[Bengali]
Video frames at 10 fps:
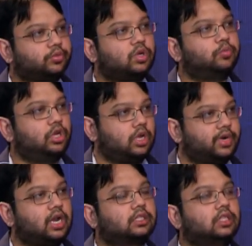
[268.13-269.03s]
সবসময় বলি
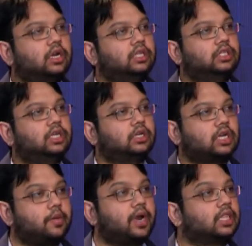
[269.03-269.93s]
আমরা ডাক্তাররা যে
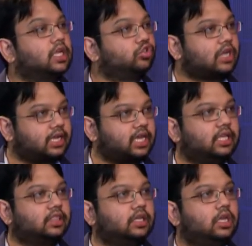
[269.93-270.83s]
খাবার আধা ঘন্টা আগে
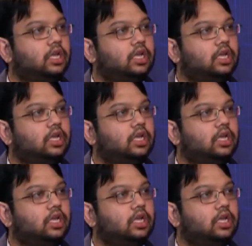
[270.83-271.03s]
খেতে